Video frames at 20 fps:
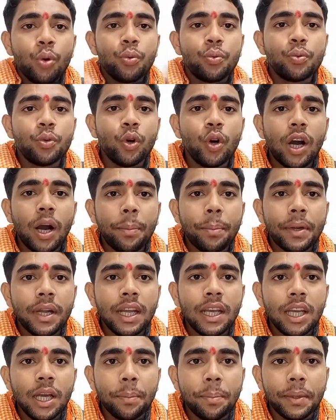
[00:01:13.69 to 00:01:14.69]
वो
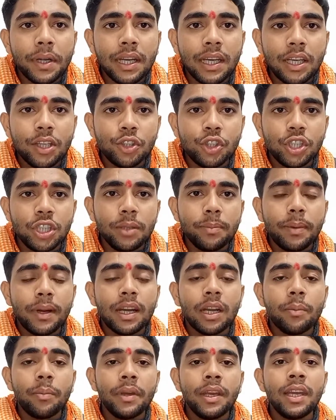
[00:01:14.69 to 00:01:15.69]
अपने अपने
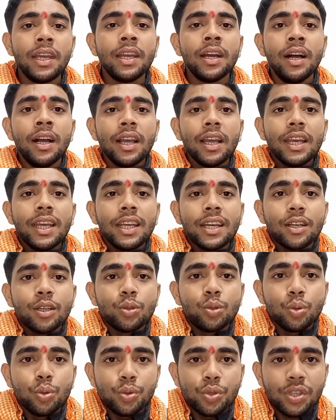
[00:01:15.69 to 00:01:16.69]
जीवन में एक
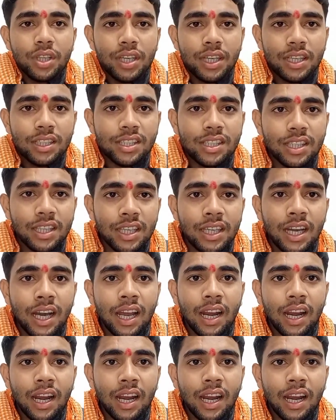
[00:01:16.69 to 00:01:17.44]
दूसरे से